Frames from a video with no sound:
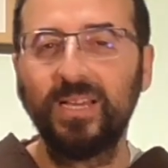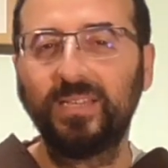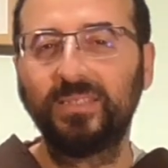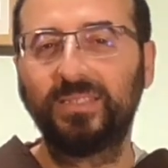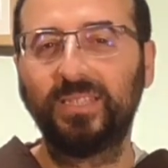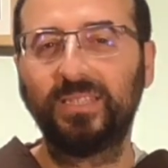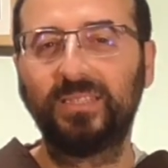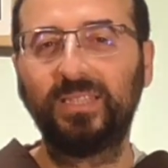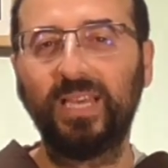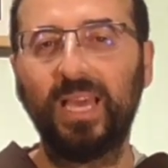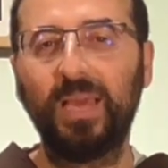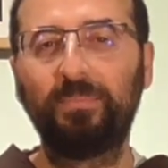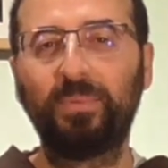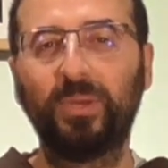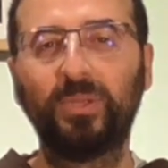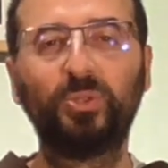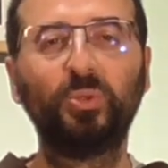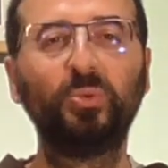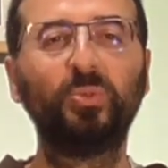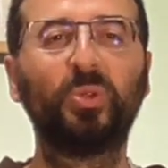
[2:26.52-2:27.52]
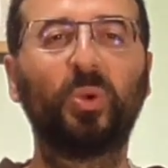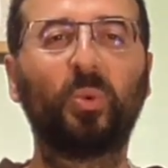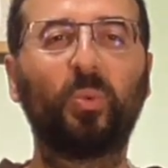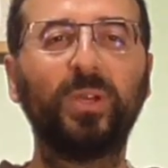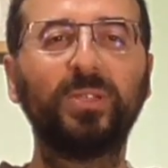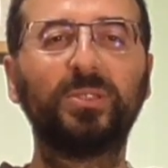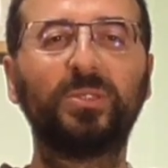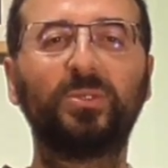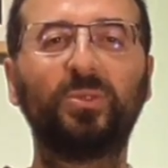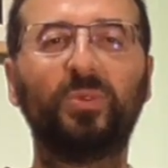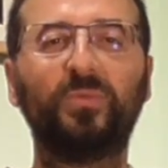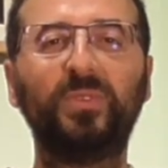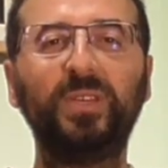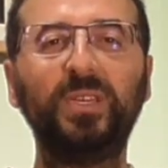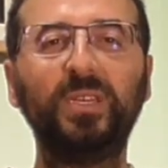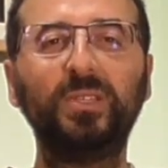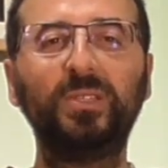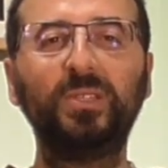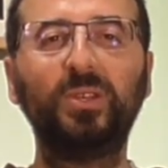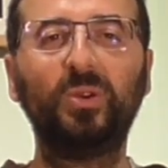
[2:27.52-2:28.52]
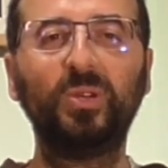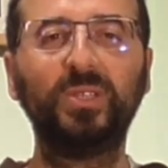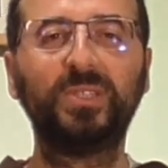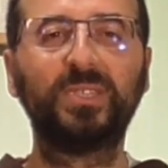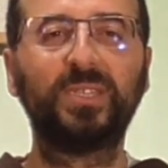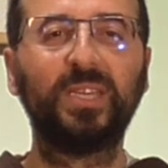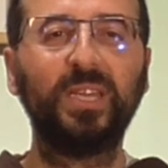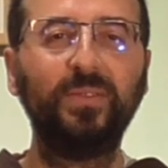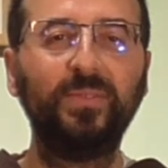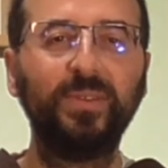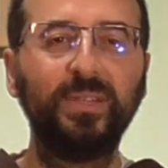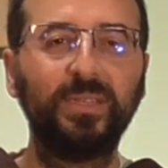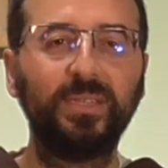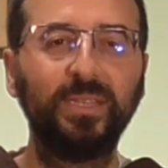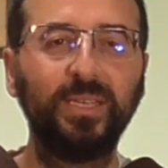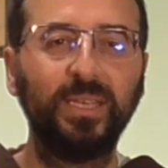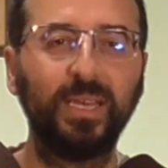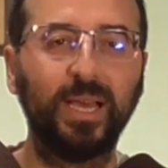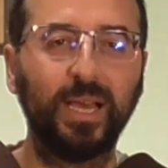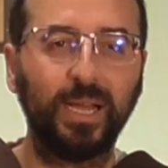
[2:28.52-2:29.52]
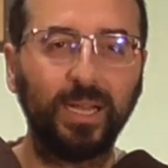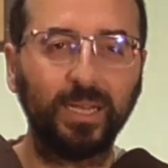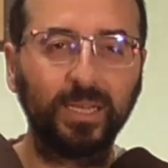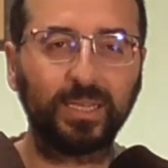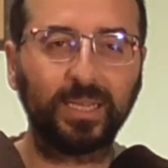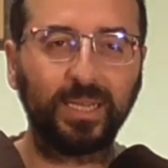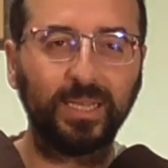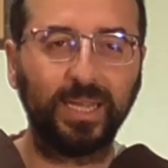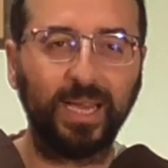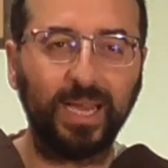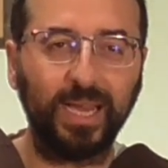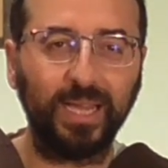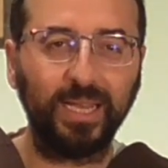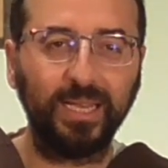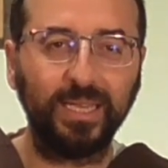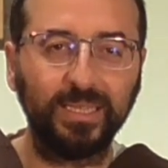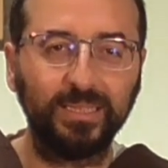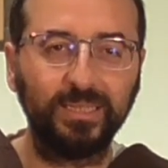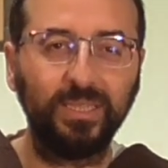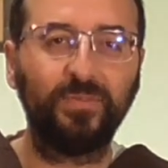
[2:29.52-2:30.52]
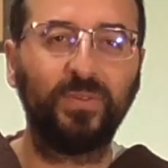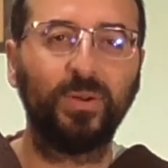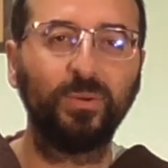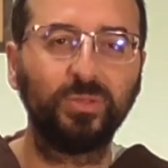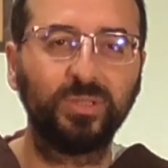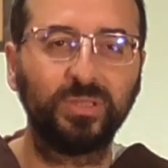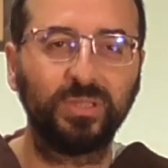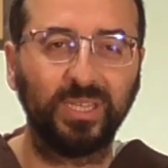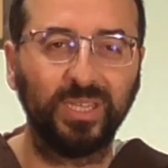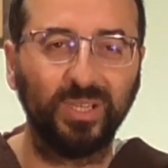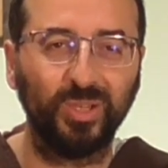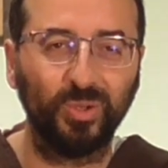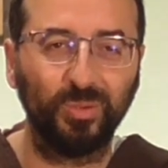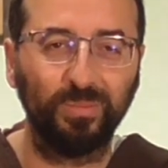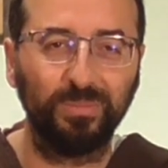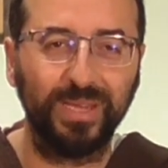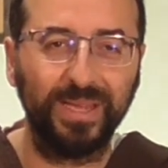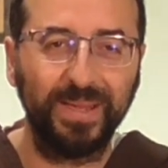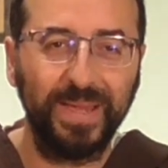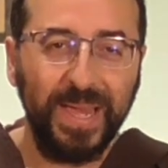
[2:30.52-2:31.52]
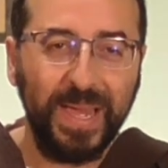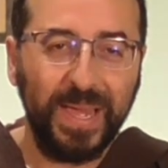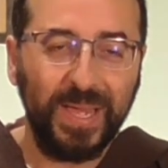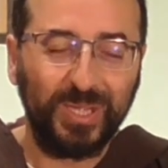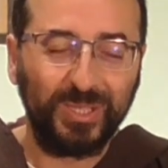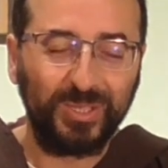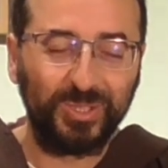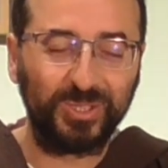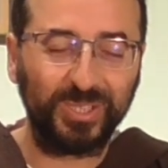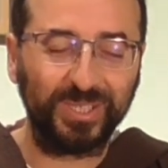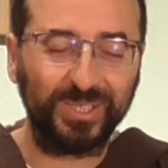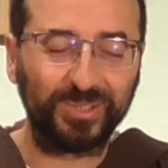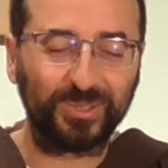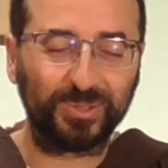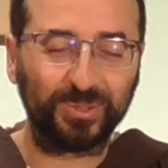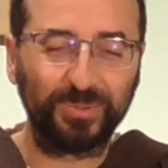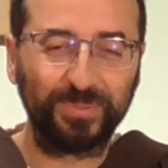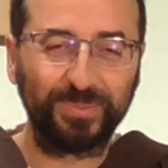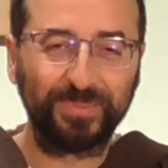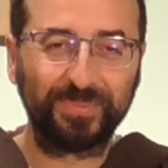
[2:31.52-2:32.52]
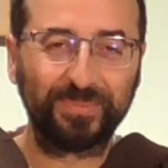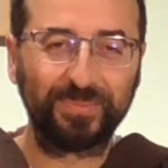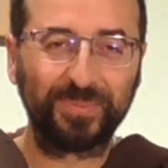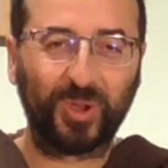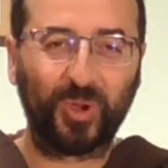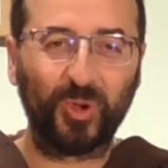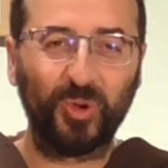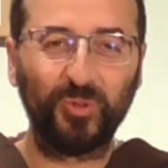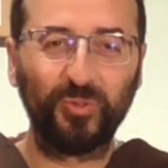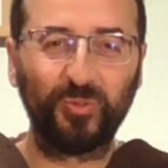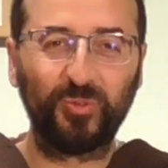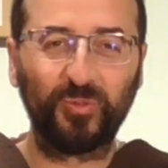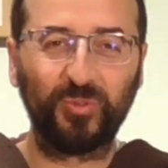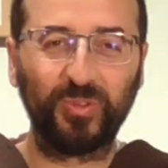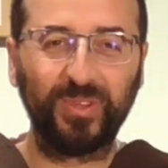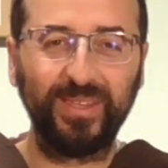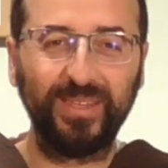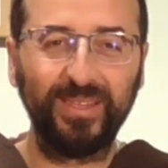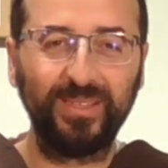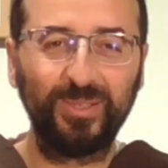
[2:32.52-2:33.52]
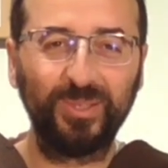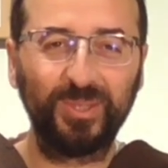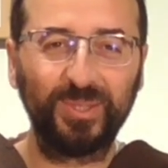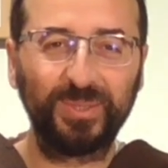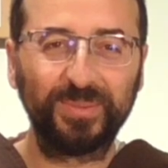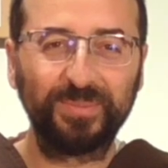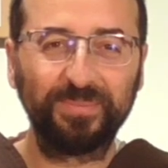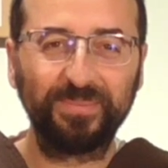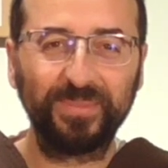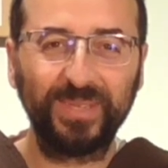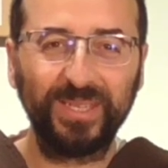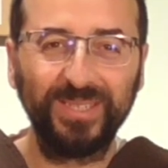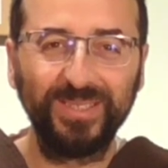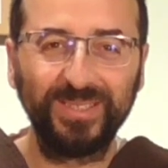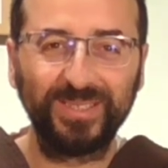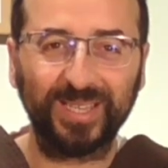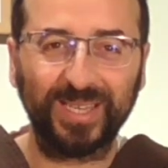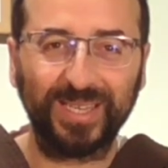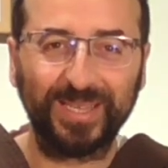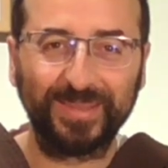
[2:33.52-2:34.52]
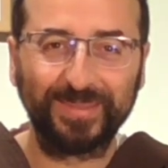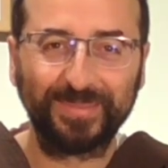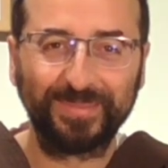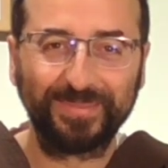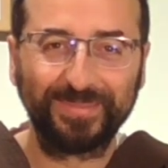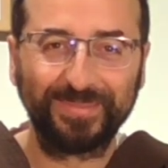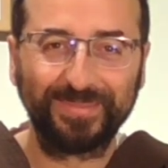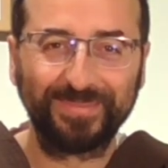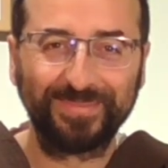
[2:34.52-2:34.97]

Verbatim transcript: Se ti è piaciuto questo video iscriviti al canale di Faustinum. Gesù, confido in te.